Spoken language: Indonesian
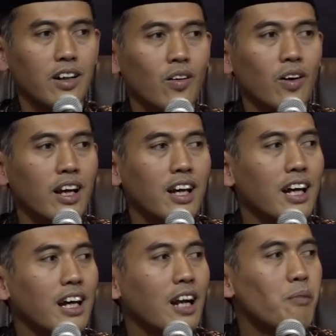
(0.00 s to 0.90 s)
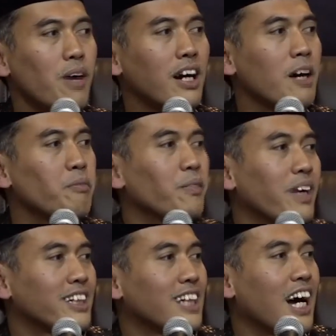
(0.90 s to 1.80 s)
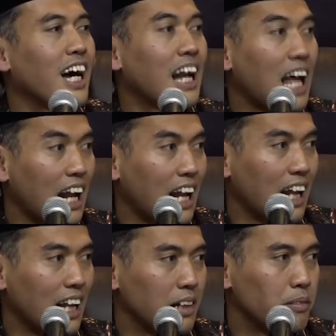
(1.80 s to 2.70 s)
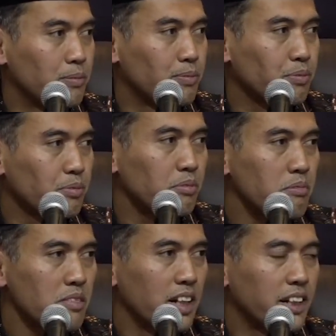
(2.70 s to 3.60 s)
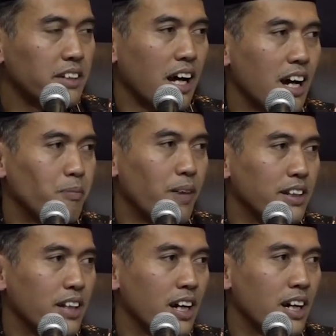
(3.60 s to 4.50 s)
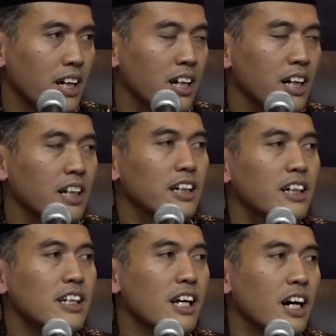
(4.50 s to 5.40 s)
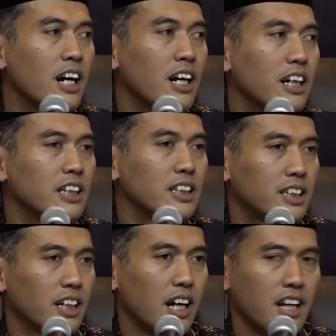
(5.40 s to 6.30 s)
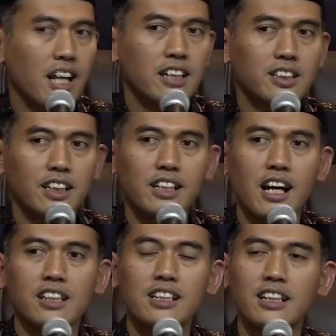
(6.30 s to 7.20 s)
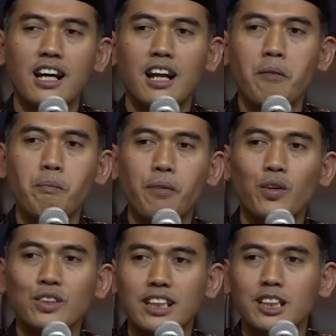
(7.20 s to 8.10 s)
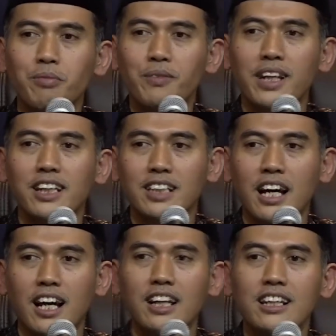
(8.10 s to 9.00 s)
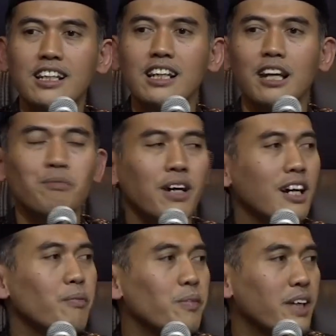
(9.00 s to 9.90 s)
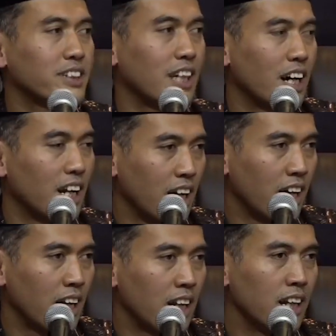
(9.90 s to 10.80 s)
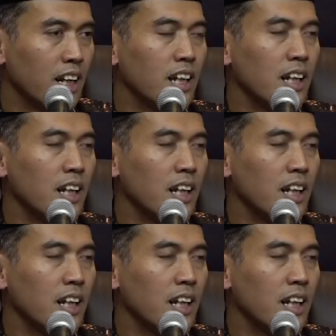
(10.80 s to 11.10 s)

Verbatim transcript: oleh lembaga pemeriksa halal. Jadi tahapannya dia sekarang sedang di dalam proses pemeriksaan di lembaga pemeriksa halal